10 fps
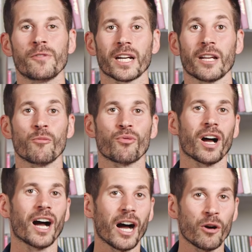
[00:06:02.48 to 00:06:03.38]
verrez le point
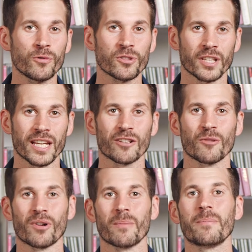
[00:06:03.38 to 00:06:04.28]
A où vous en êtes, le
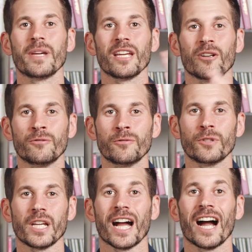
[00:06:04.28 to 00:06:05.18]
point B où vous
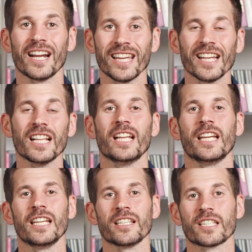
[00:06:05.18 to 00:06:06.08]
voulez aller,
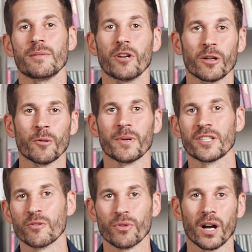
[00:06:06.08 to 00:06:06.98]
et ce qui bloque pour
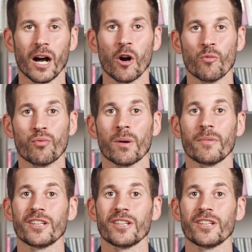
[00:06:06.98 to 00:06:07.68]
passer du point A au point B,